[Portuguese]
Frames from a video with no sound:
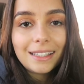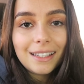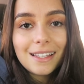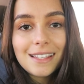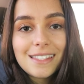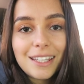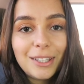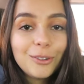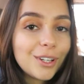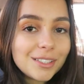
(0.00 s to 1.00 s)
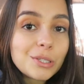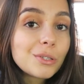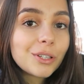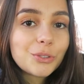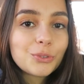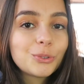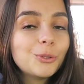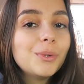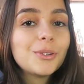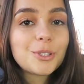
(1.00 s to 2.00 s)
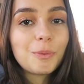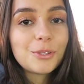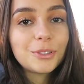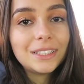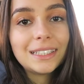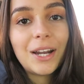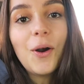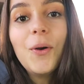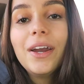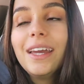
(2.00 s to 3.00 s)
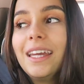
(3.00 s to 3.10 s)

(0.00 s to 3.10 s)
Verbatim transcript: ter seguidoras estudando junto comigo. Já pensou que é legal?